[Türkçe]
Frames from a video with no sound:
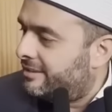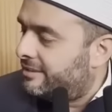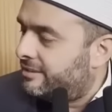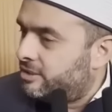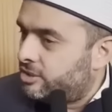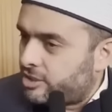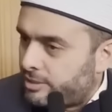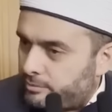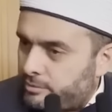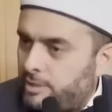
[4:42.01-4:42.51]

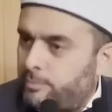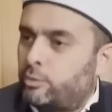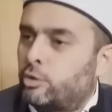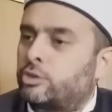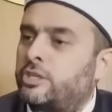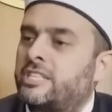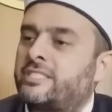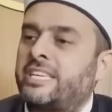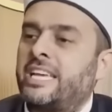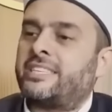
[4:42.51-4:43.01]
Şimdi
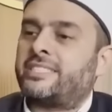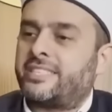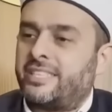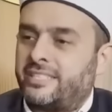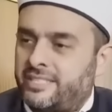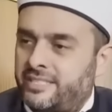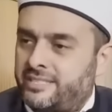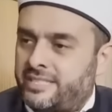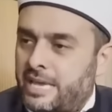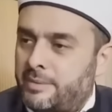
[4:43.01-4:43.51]
burada
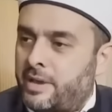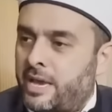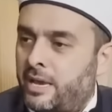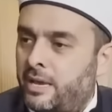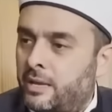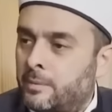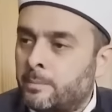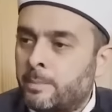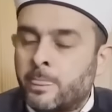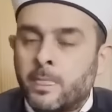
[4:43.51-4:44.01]
sessiziz değil mi?
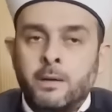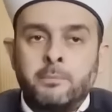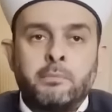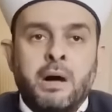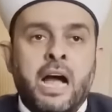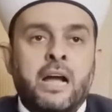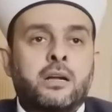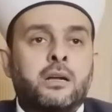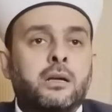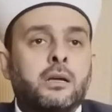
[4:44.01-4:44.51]

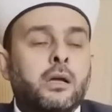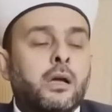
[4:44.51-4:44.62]
Bak